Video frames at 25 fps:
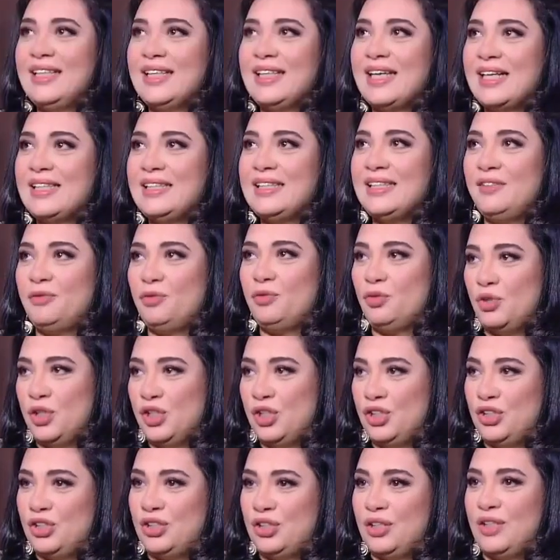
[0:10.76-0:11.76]
الجدي في آه،
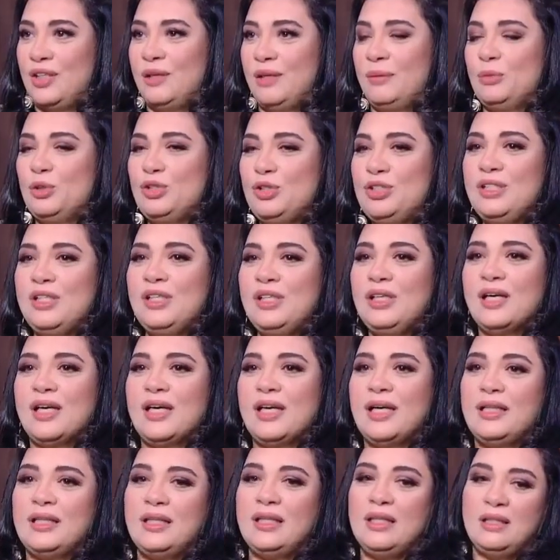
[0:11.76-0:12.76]
وش بصي
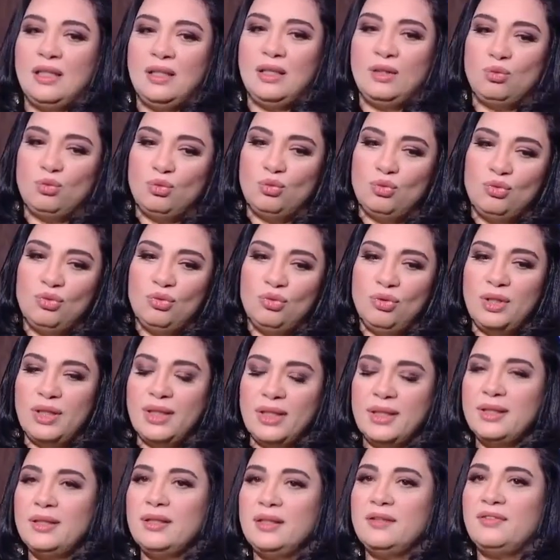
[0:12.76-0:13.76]
خلينا نقول
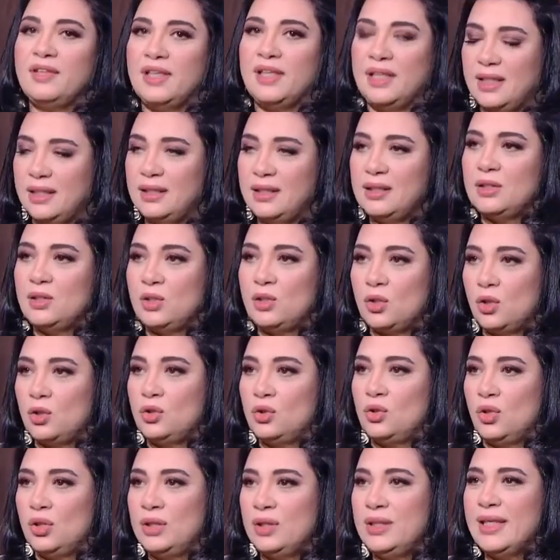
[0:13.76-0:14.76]
ان فعلا
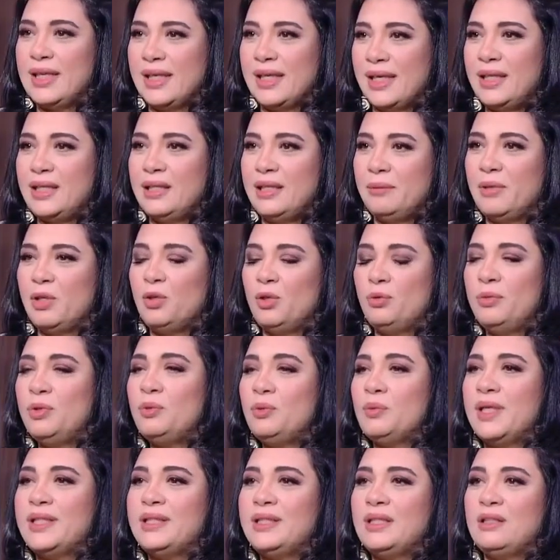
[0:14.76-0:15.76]
السرطان يخلي باله من
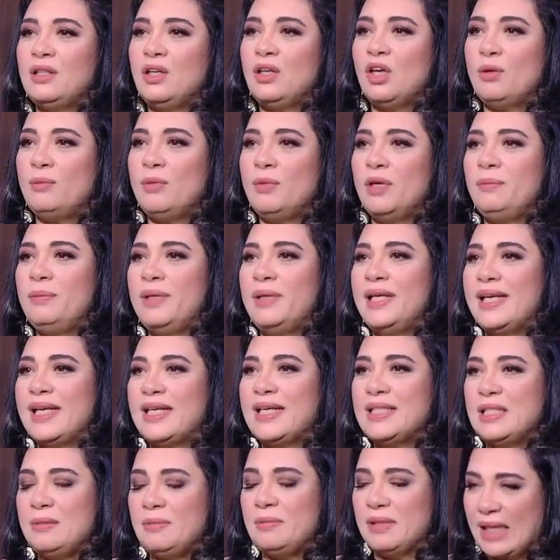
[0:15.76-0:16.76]
ولاده القمر
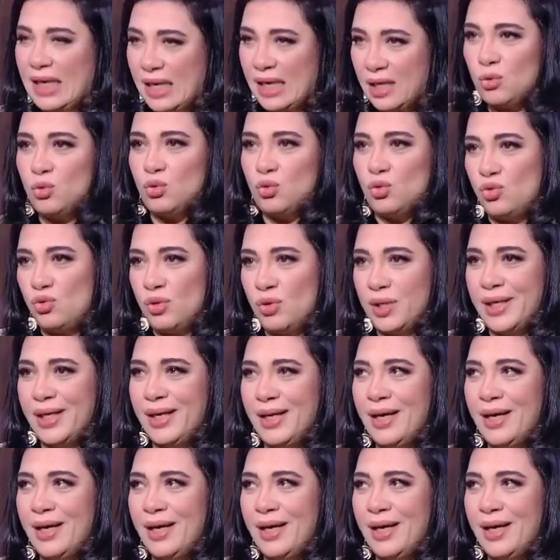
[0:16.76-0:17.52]
بالجدي بتعكسه شويه